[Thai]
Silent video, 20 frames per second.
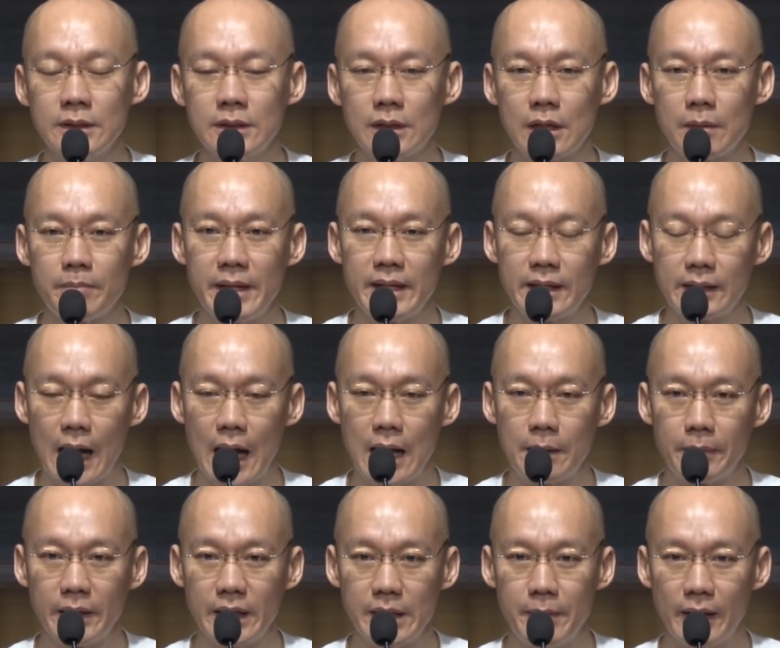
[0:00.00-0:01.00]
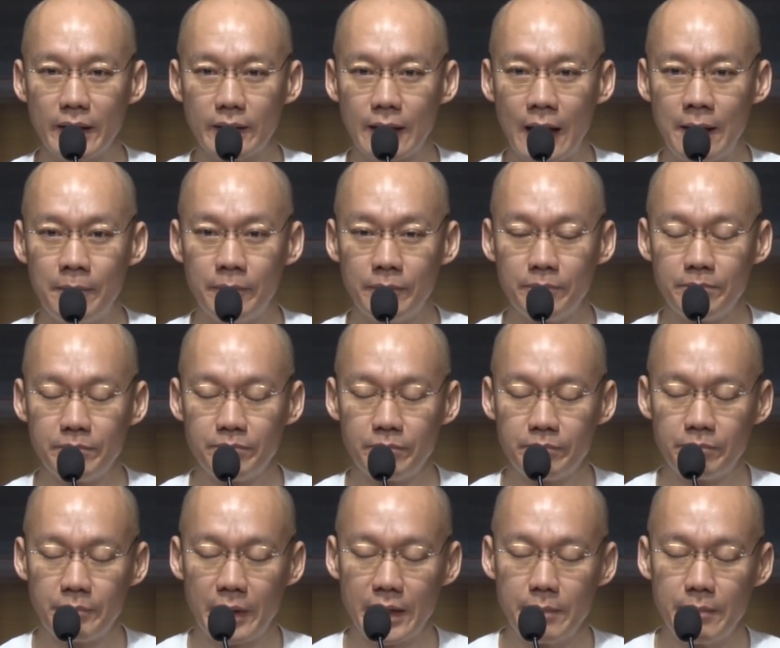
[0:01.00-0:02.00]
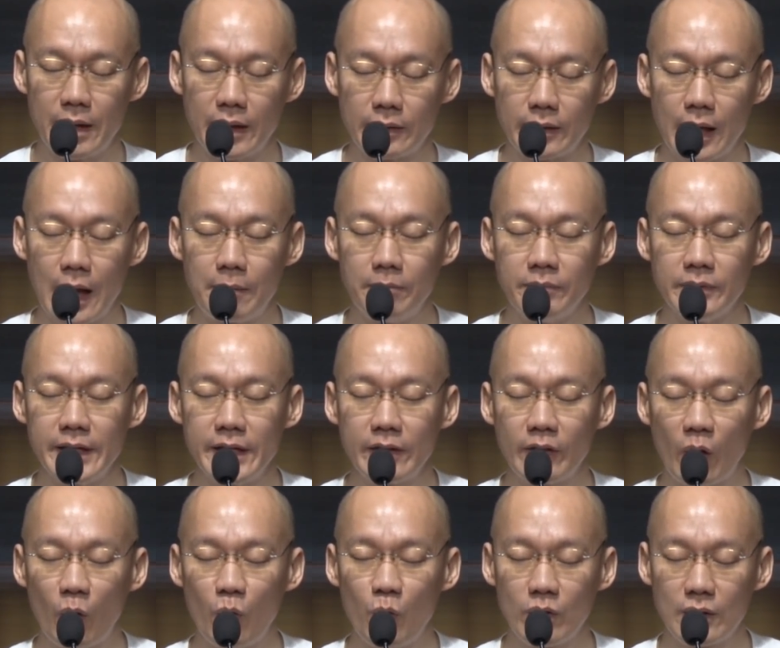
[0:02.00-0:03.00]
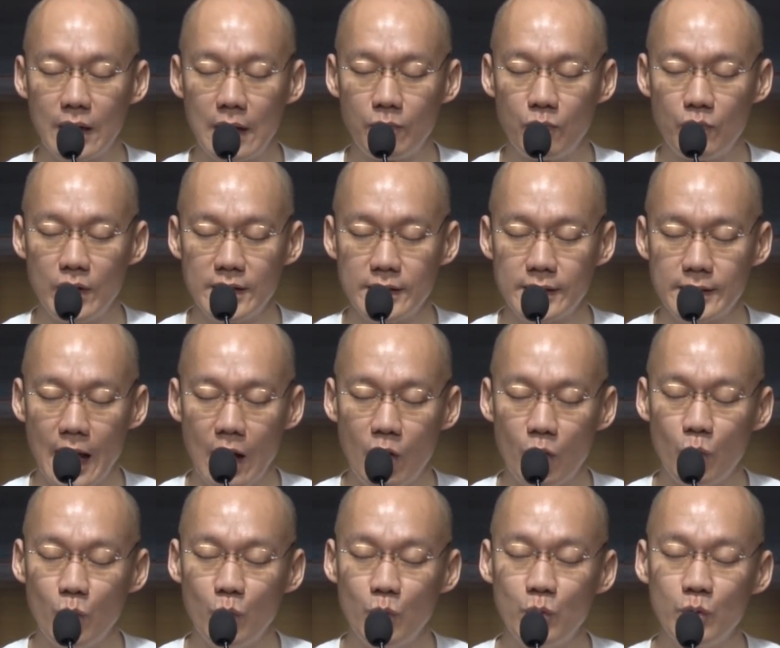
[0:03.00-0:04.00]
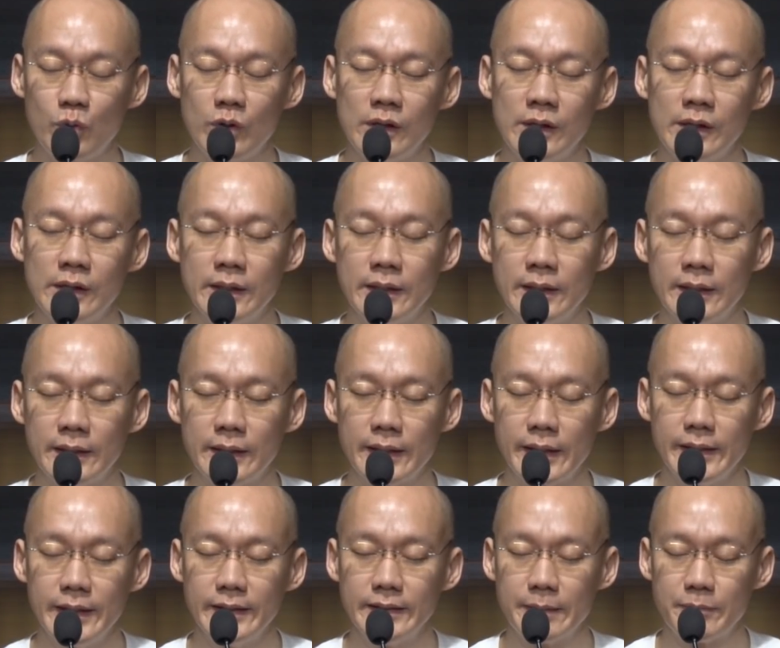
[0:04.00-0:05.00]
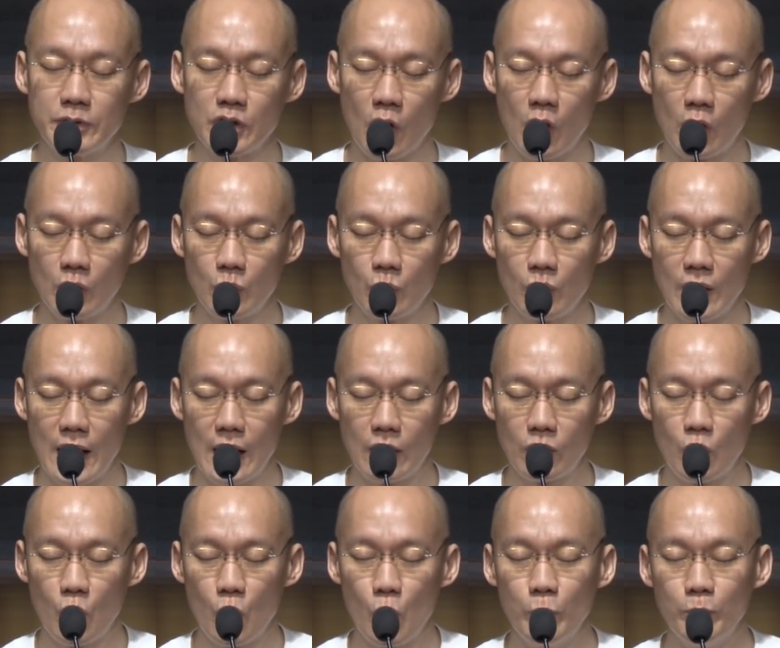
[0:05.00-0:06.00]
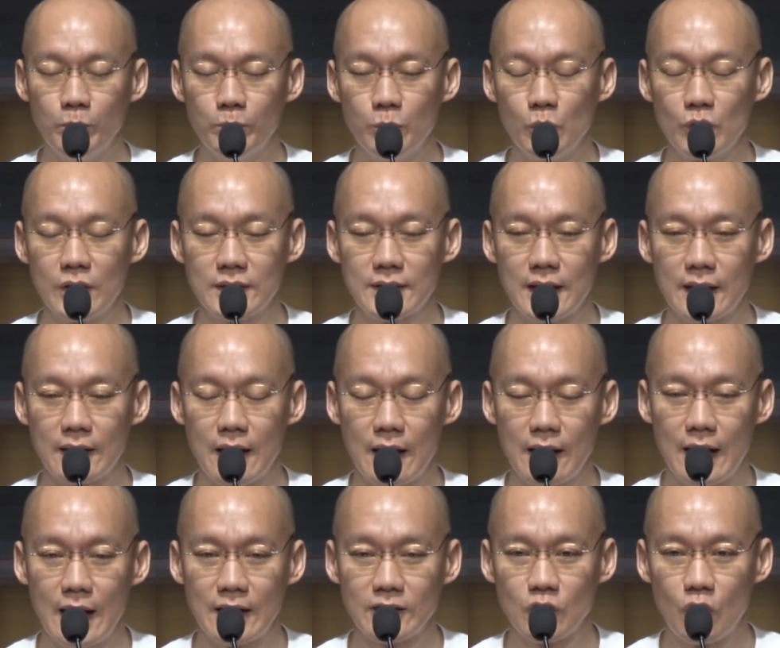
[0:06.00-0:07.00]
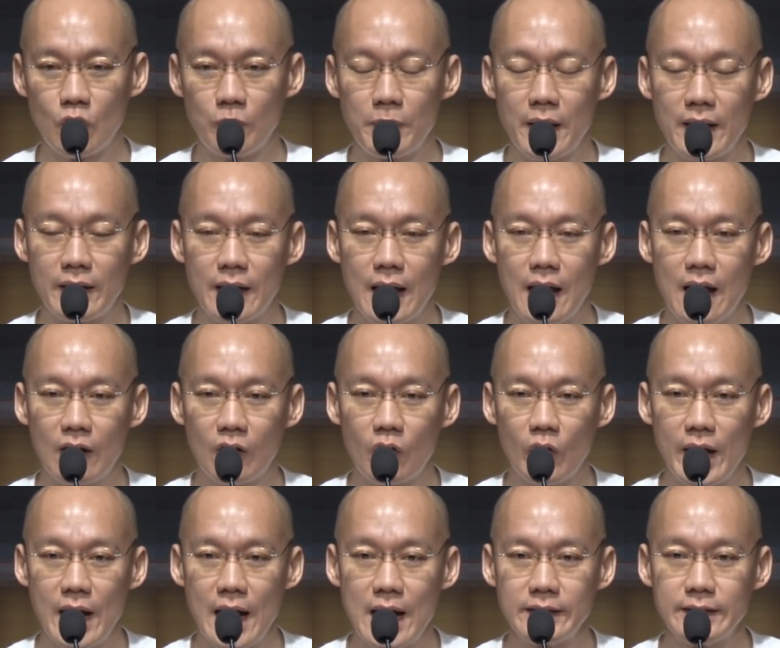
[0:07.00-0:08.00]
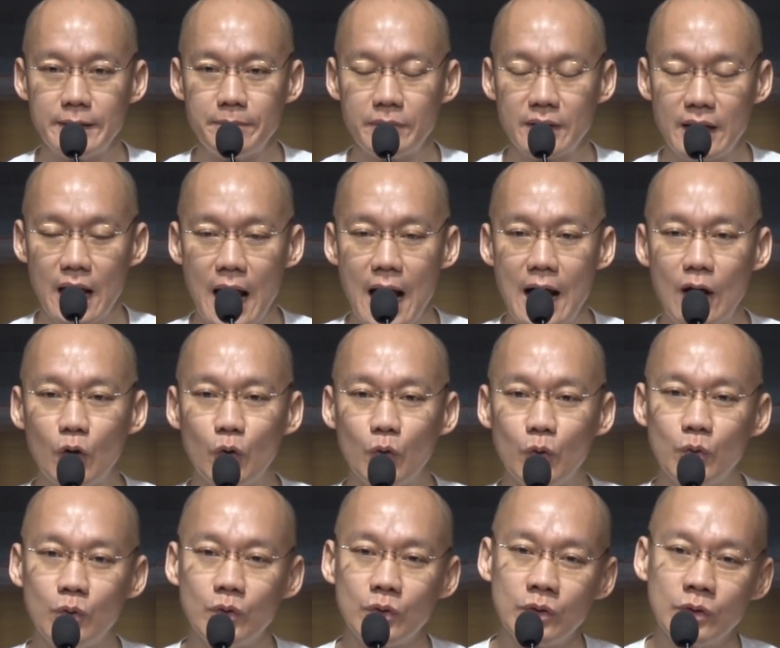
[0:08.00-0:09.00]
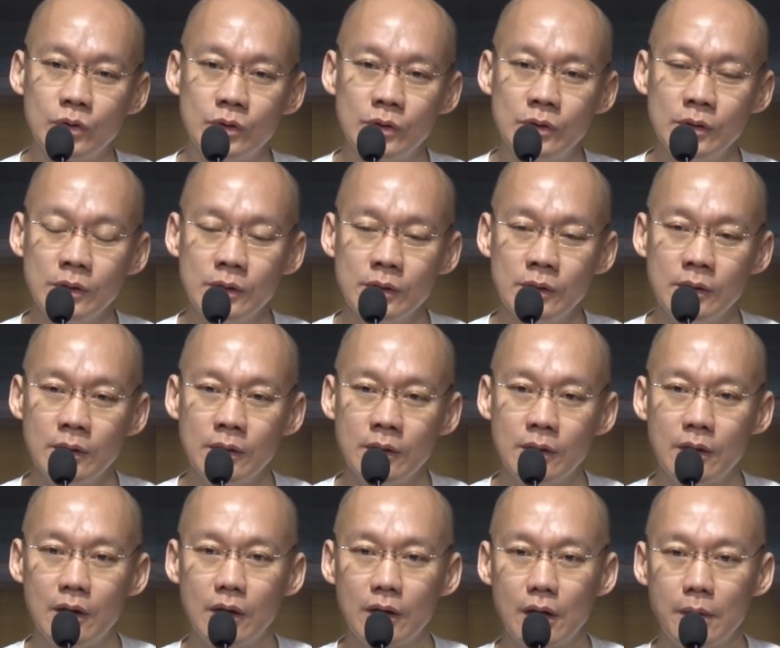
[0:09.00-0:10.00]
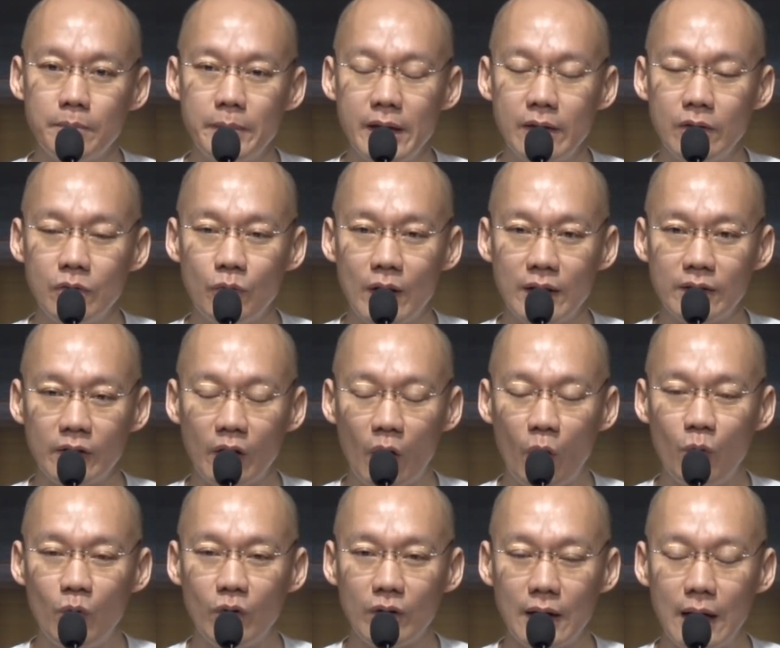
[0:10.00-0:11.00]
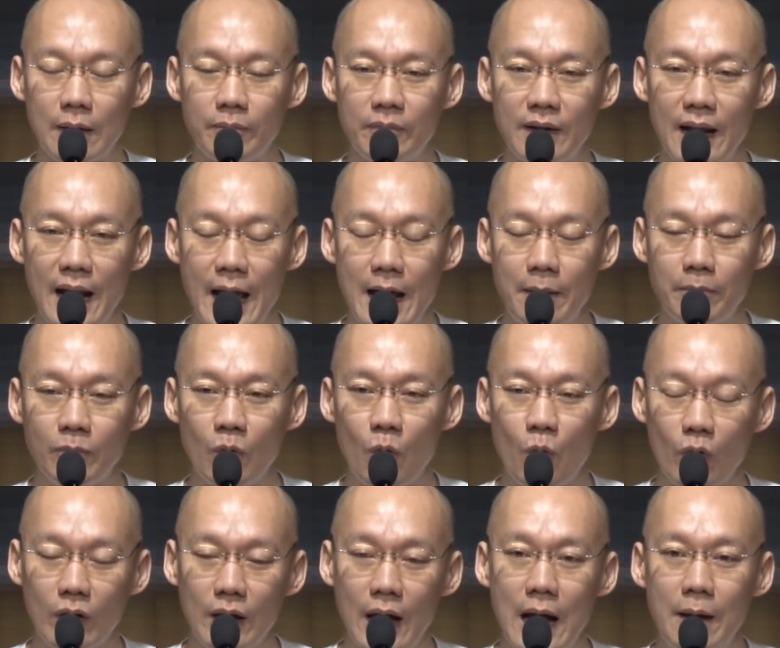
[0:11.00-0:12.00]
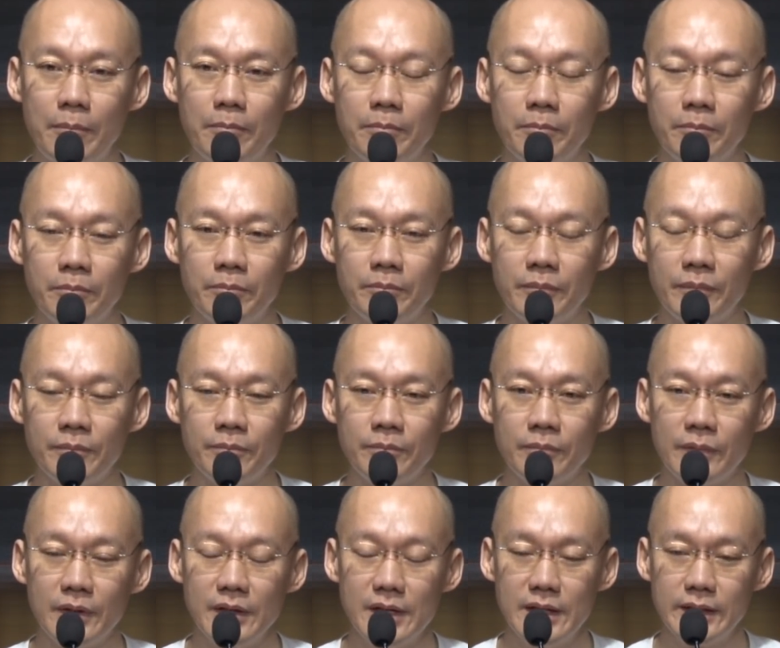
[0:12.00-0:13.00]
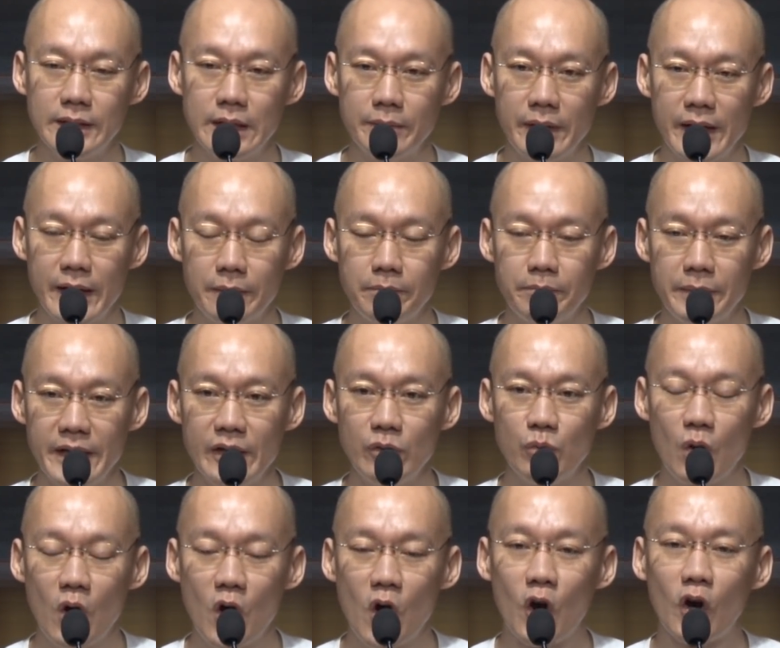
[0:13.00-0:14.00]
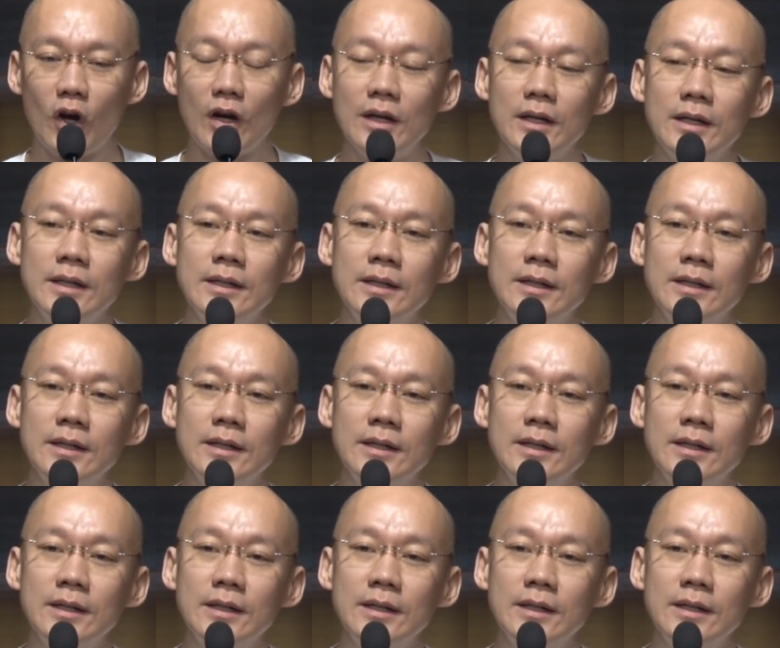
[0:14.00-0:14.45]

ซึ่งก็เป็นการปฏิบัติธรรมปฏิบัติธรรมที่ตรงกับวันเสาร์ที่ 22 ตุลาคมพุทธศักราช2559 แล้วก็เป็นวันตรงกับแรม6ค่ำเดือน 11 ปีวอก